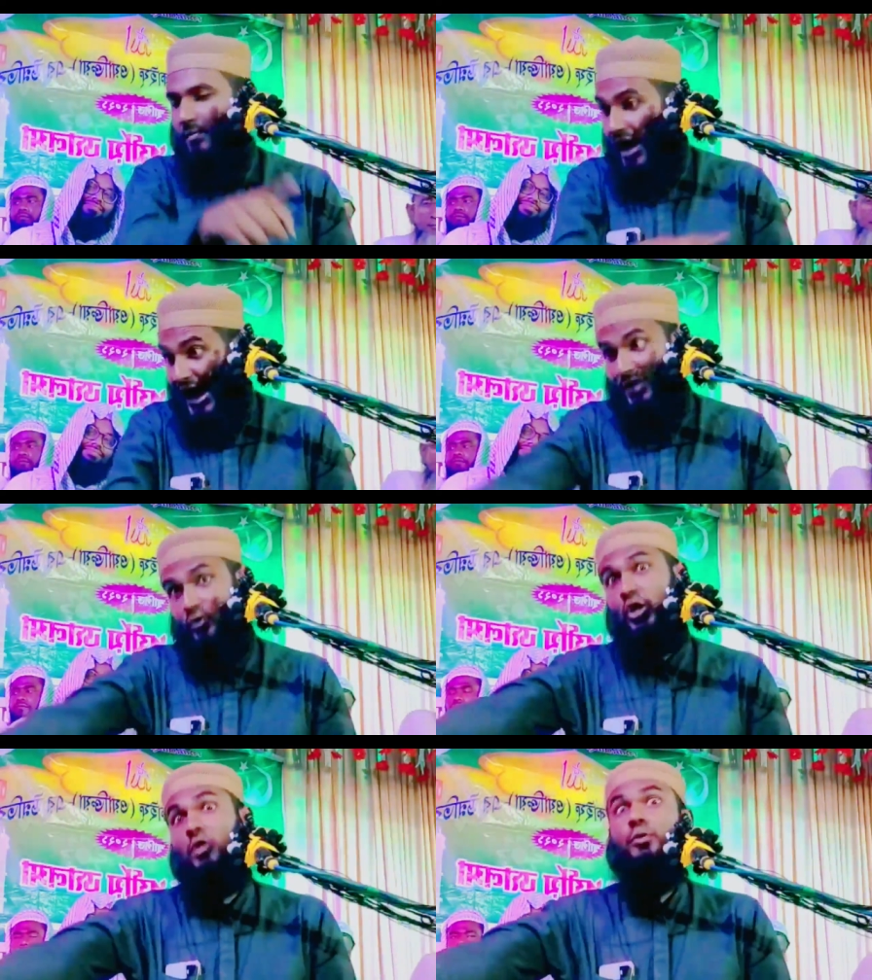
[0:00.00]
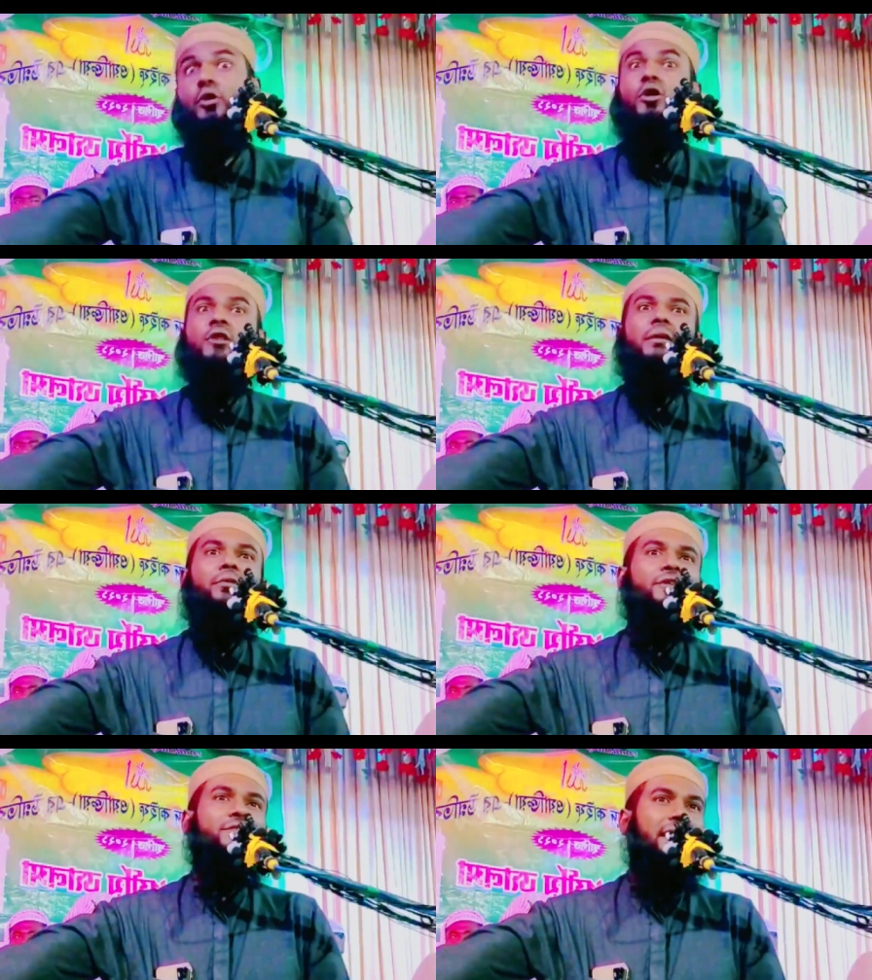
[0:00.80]
মারাত্মক ভুল কথা
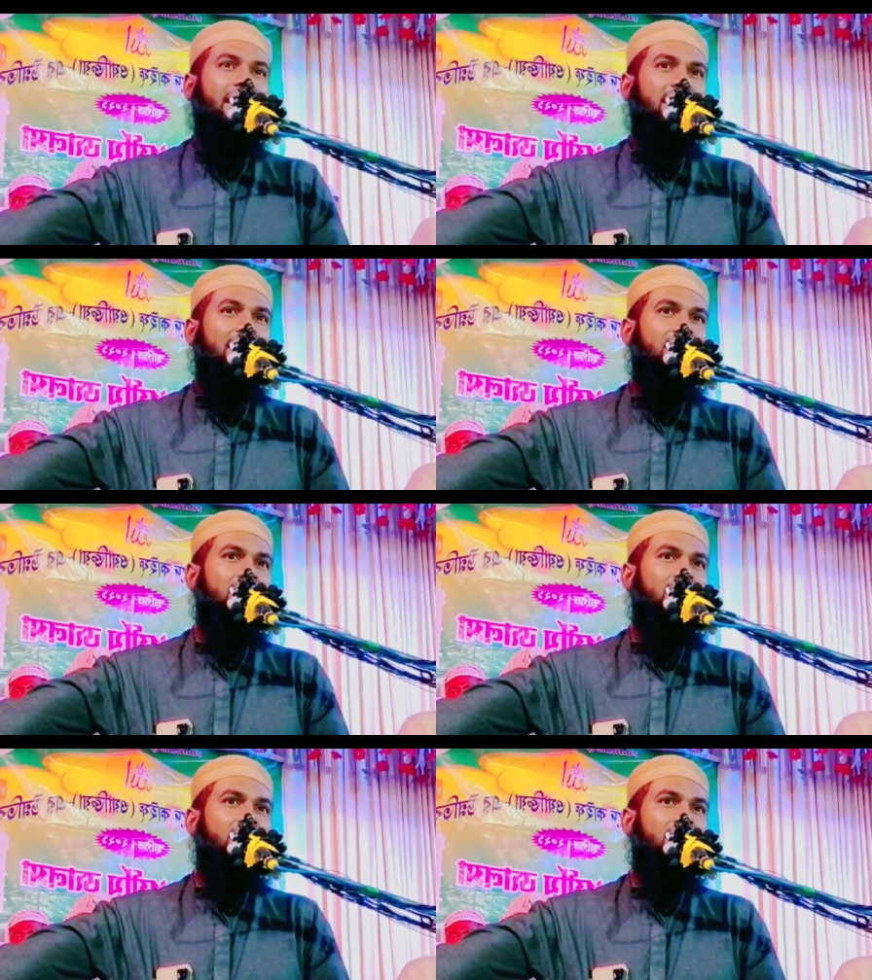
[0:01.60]
বলেছে এখানে